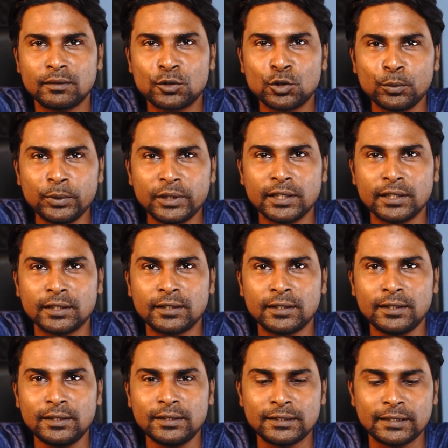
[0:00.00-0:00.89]

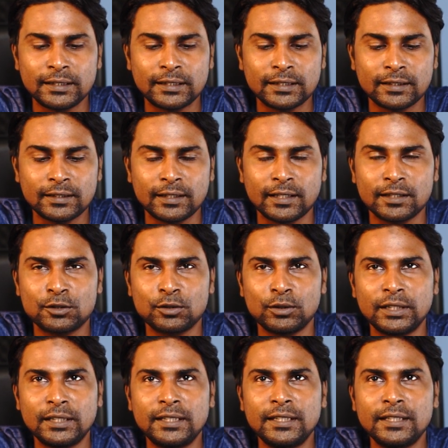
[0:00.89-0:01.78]
সুবিধার্থে যে এটাতে
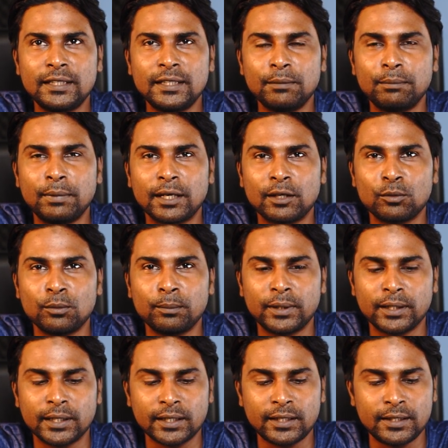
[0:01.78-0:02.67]
আসলে কি কি বাটন
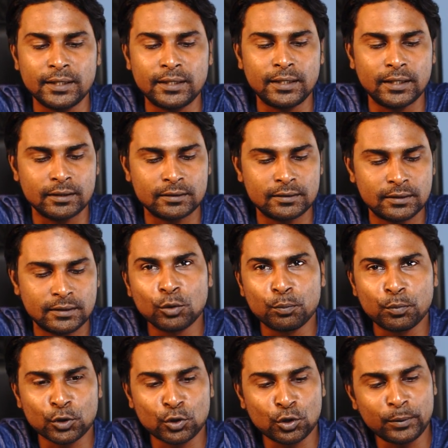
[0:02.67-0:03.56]
বা কি কি আছে তো
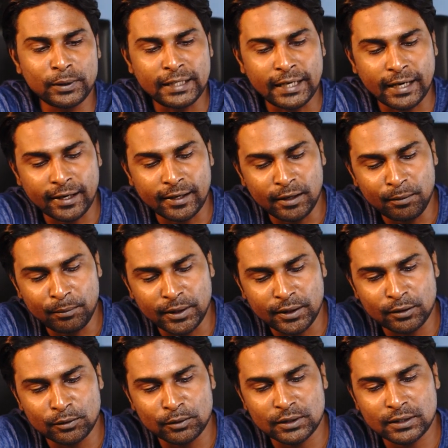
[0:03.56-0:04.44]
প্রথমেই দেখাইলাম
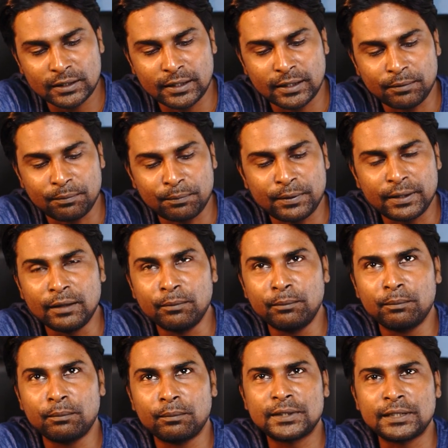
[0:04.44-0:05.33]
এটা হচ্ছে
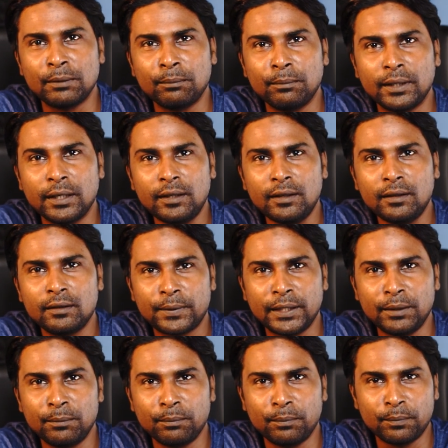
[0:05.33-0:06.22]
ফিল্ম চেম্বার
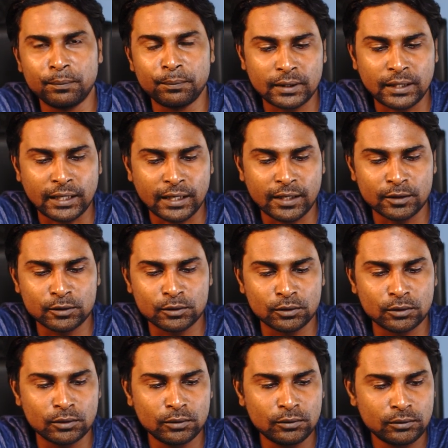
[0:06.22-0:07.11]
ফিল্ম রাখার
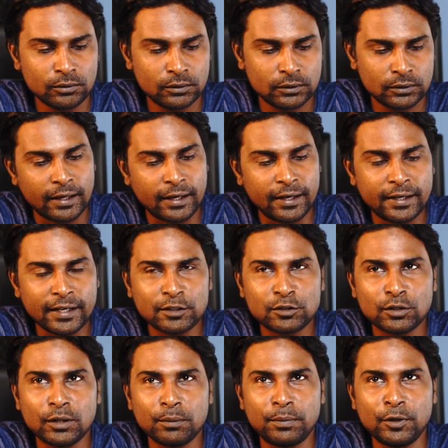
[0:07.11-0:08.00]
জন্য এটি
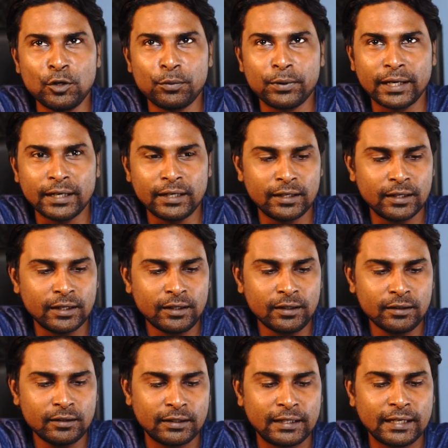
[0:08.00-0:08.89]
আসলে ভিউ ফাইন্ডার
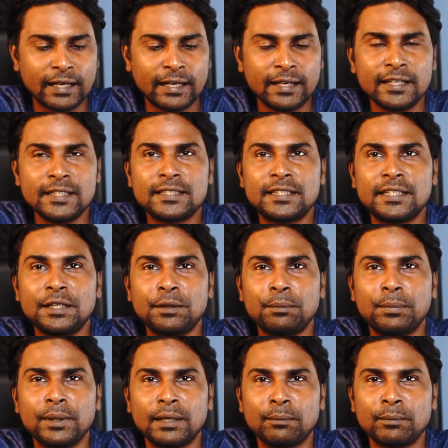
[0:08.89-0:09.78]
এখানে স্ট্রিপ
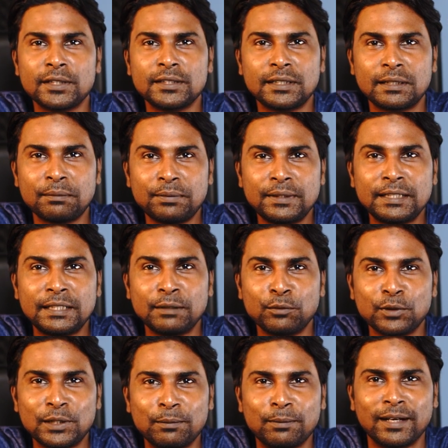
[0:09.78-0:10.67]
বা আমরা যেটা ফিতা
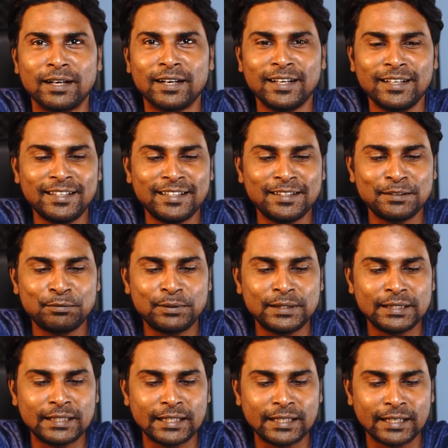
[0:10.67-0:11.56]
বলি বাংলায় এই
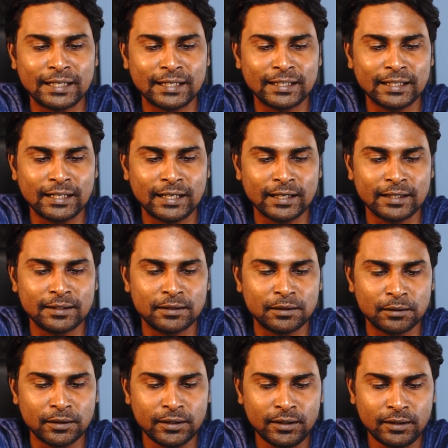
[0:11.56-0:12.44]
ফিতা এখানে লাগাইতে
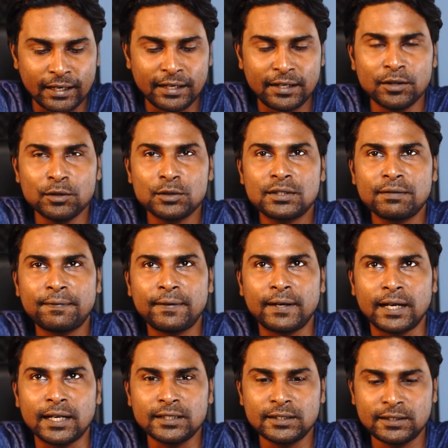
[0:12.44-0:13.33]
হয় এটি হচ্ছে
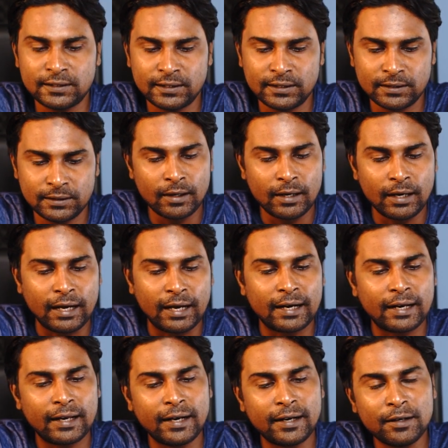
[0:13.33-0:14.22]
ফ্লাশ
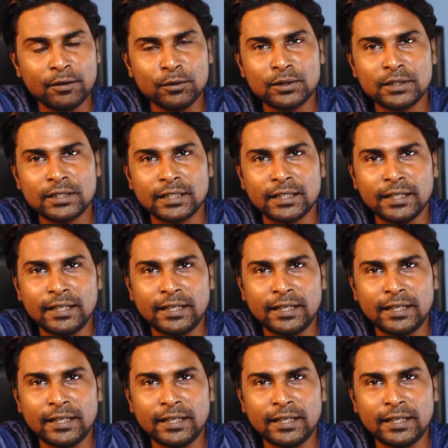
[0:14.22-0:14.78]
আর এটা হচ্ছে